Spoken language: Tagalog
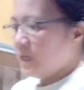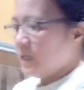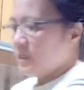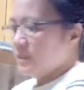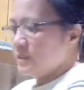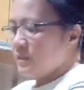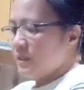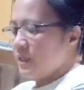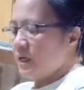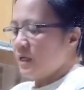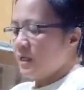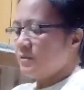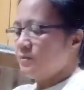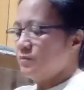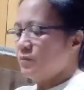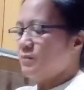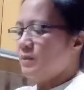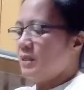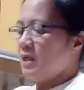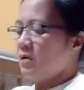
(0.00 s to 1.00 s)
And then,
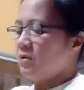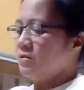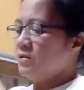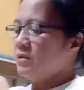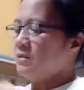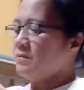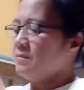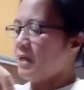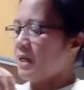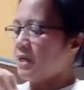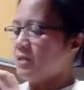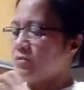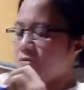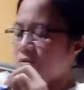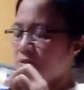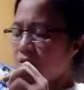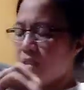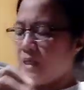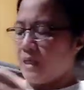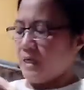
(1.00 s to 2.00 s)
bumili ako ng
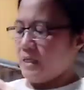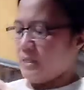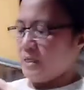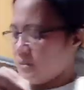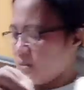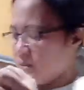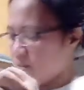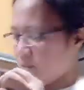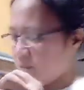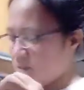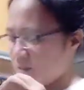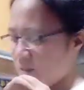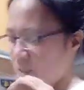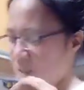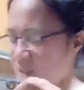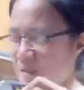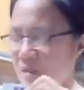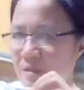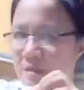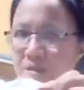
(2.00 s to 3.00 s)
mayonnaise.
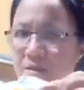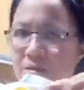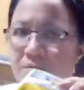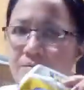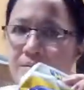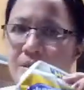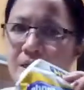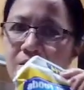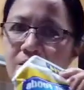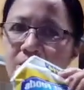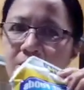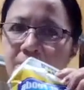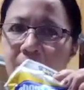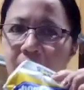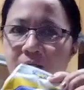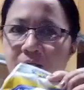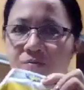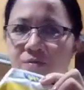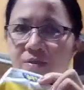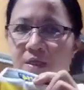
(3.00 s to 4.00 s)
Bumili ako ng
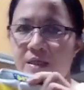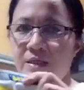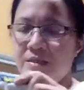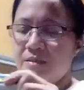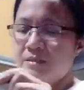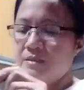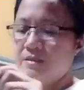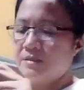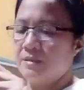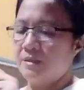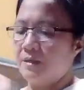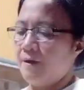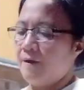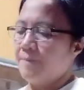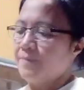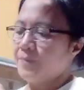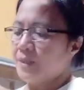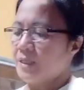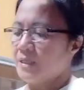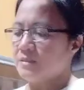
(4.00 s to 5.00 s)
mayonnaise
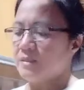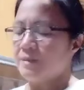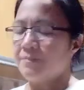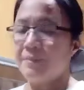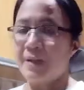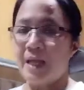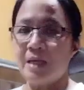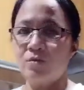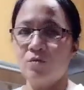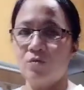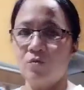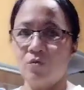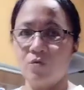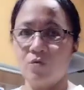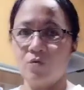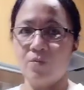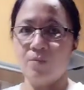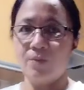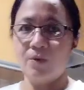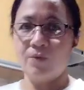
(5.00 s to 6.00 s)
kasi plano
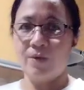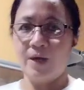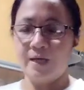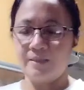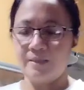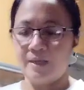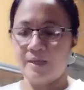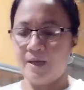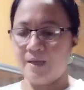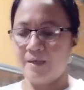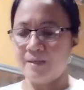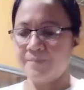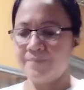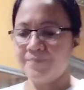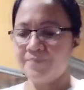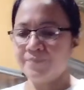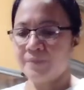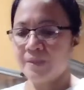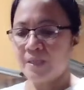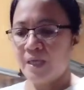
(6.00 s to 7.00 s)
kong gumawa ng
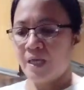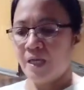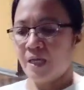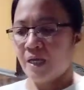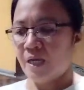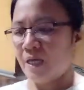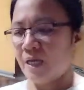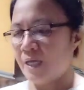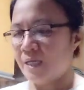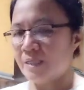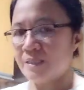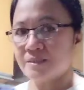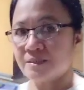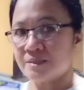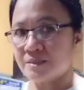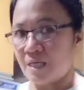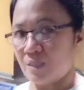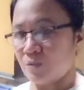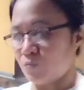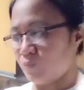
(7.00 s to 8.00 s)
egg
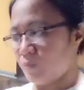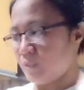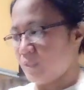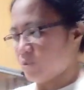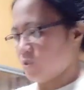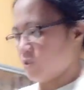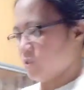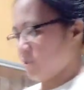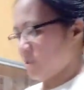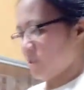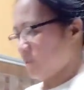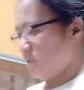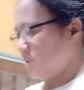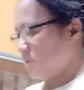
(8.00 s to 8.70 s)
sandwich.